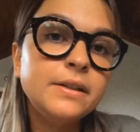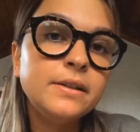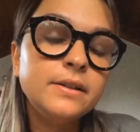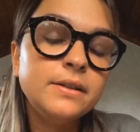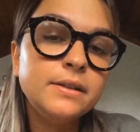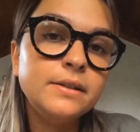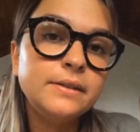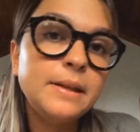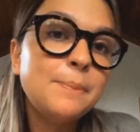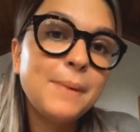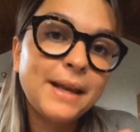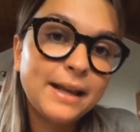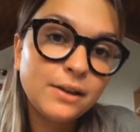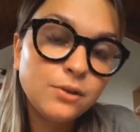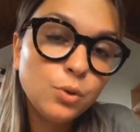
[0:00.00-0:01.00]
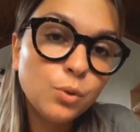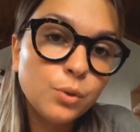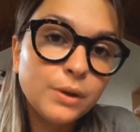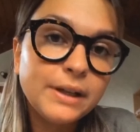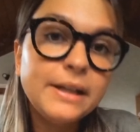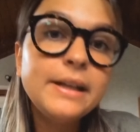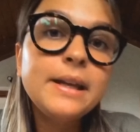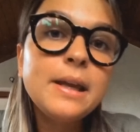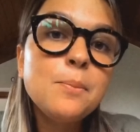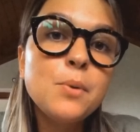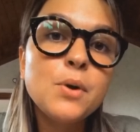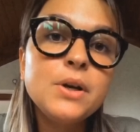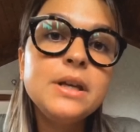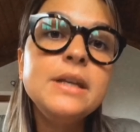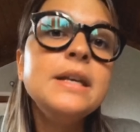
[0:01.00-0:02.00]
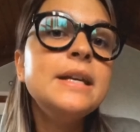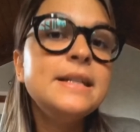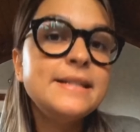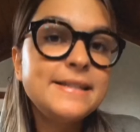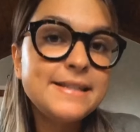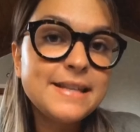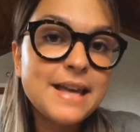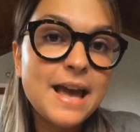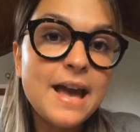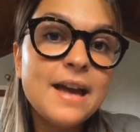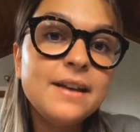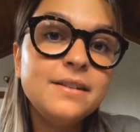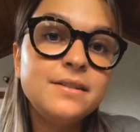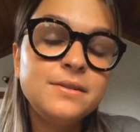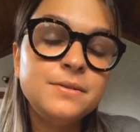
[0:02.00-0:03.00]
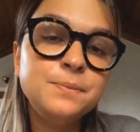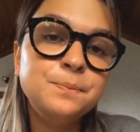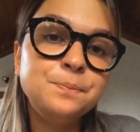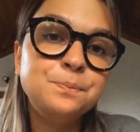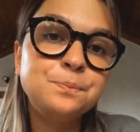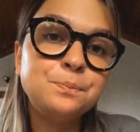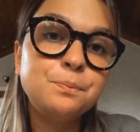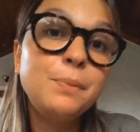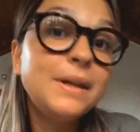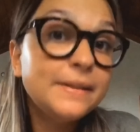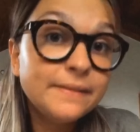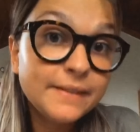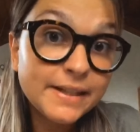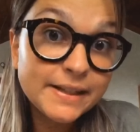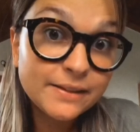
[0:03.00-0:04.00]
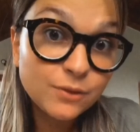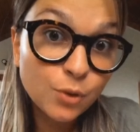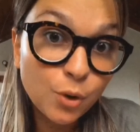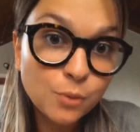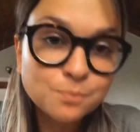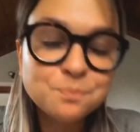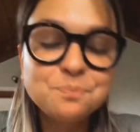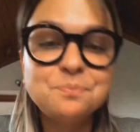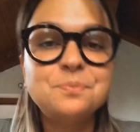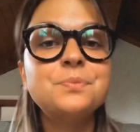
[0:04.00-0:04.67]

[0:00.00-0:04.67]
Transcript: eh, dei peccatori che poi si è mh, mm, pentito